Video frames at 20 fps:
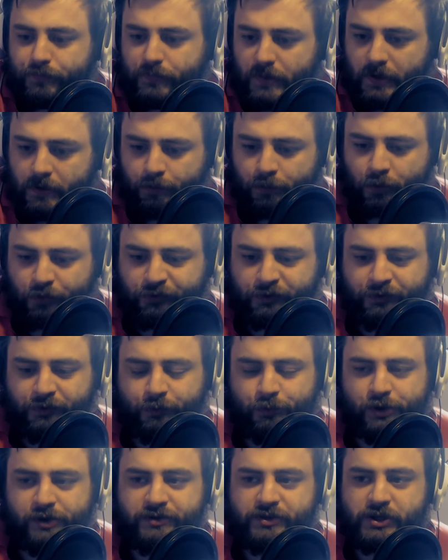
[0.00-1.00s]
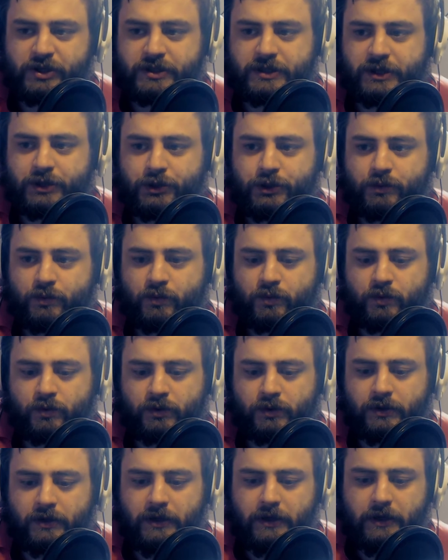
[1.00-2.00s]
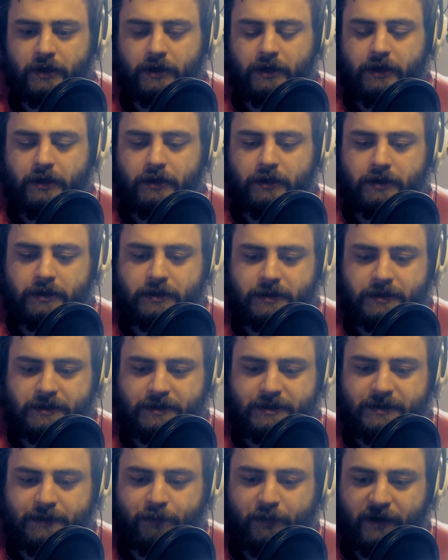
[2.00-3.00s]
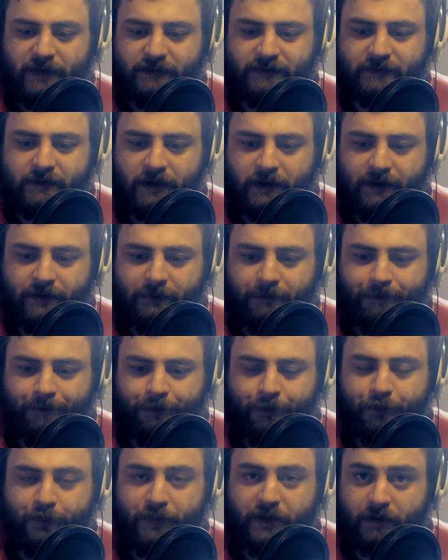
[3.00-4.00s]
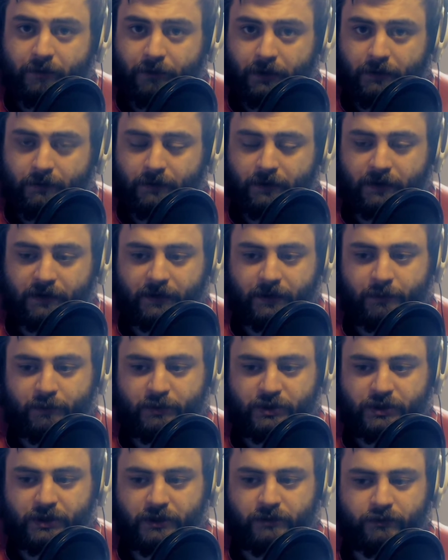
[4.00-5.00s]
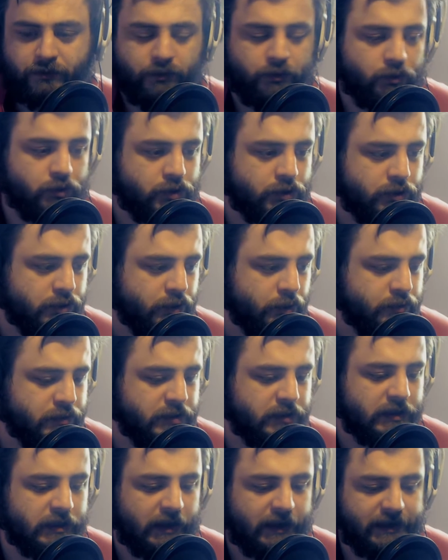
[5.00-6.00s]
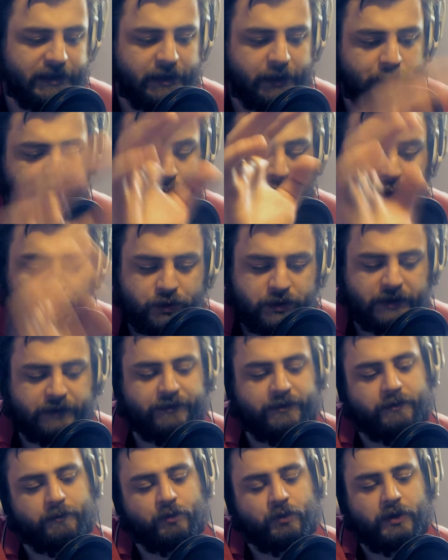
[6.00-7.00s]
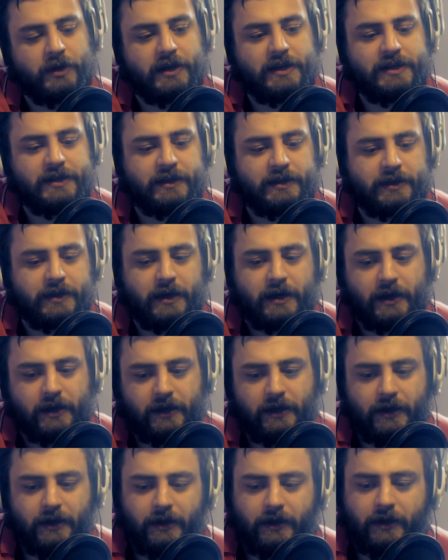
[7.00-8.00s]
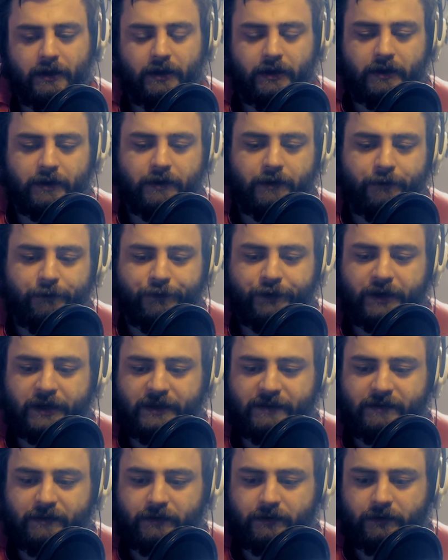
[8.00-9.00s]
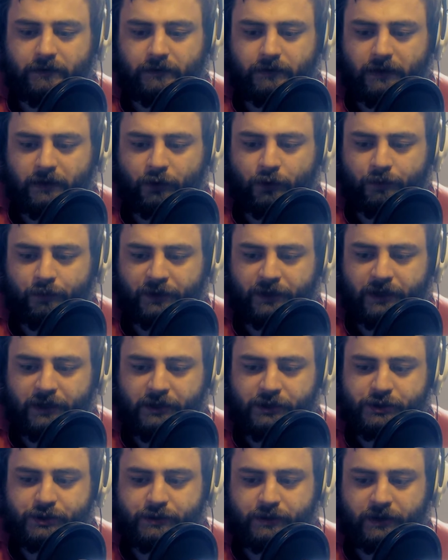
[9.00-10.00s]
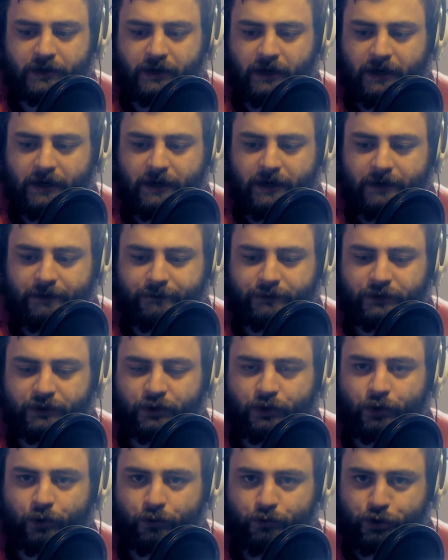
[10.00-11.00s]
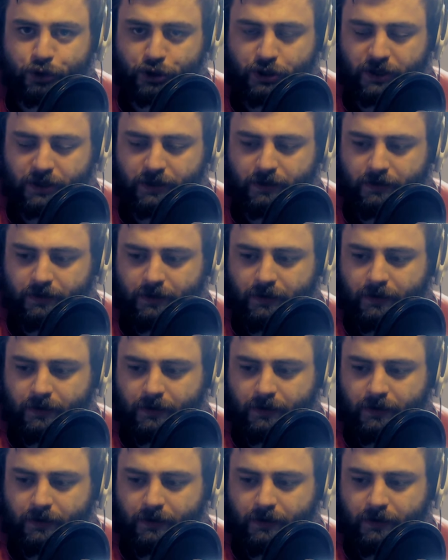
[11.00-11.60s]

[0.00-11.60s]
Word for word: Плюс ко всему я сейчас начну а, снимать трайн первый, как и обещал, тоже, собственно, для них. Плюс ко всему для них я выкатил огромное количество халявных ключей.